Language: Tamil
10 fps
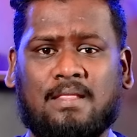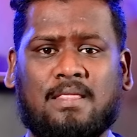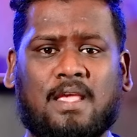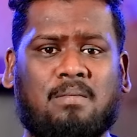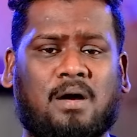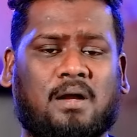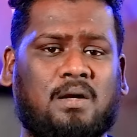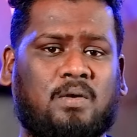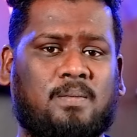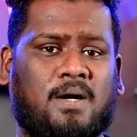இந்திய
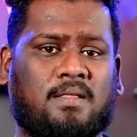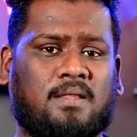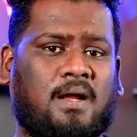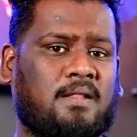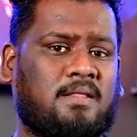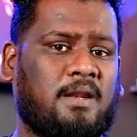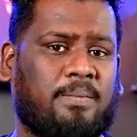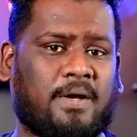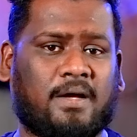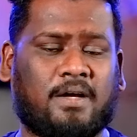மக்கள் ஒரு மகத்தான
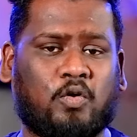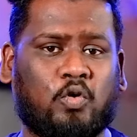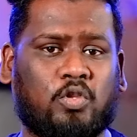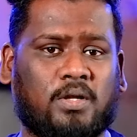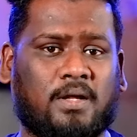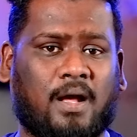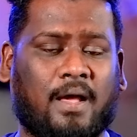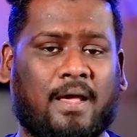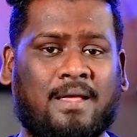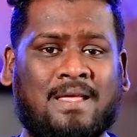தீர்ப்பை
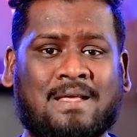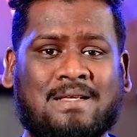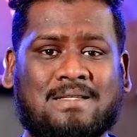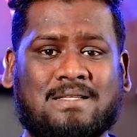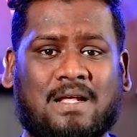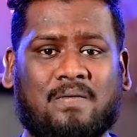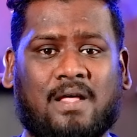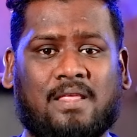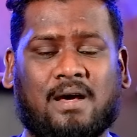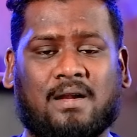கொடுத்துருக்குறாங்க
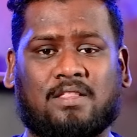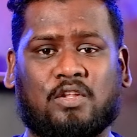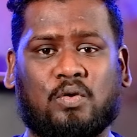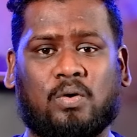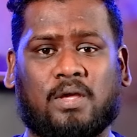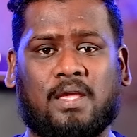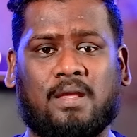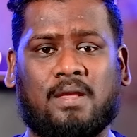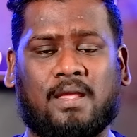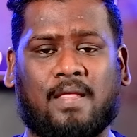சர்வாதிகாரத்தை நோக்கி
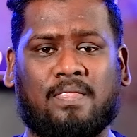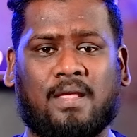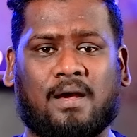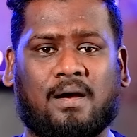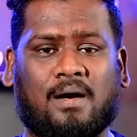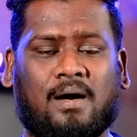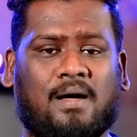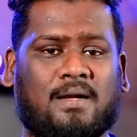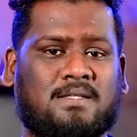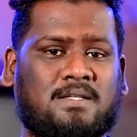எந்த
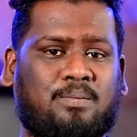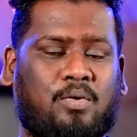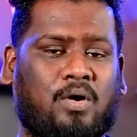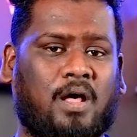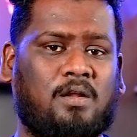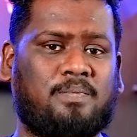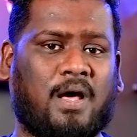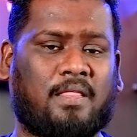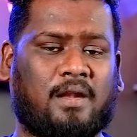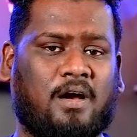அரசு போனாலும்
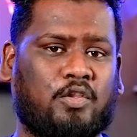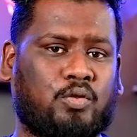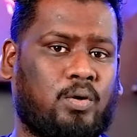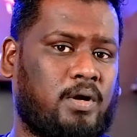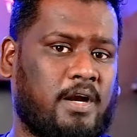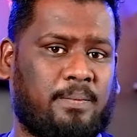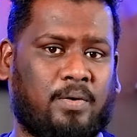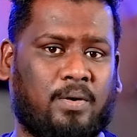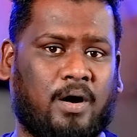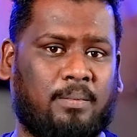அதை நாங்கள்
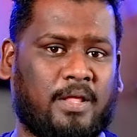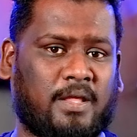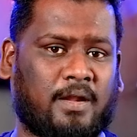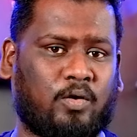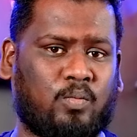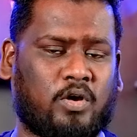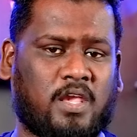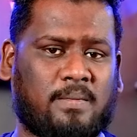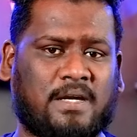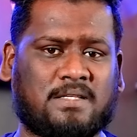தோற்கடிப்போம் அப்படிங்கிற ஒரு
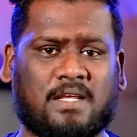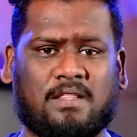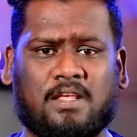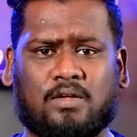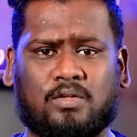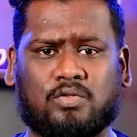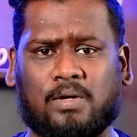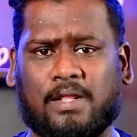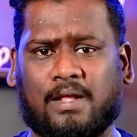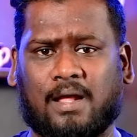முக்கியமான செய்தியை
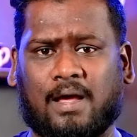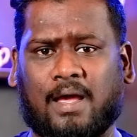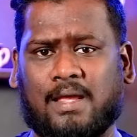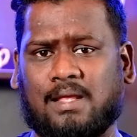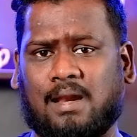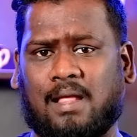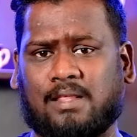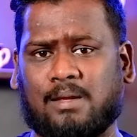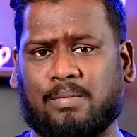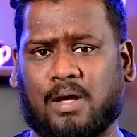சொல்லியிருக்கிறாங்க இது
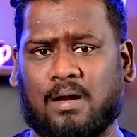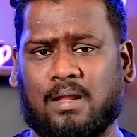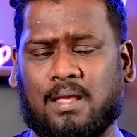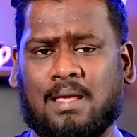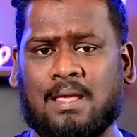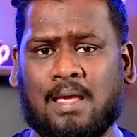எல்லாத்தையும் தாண்டி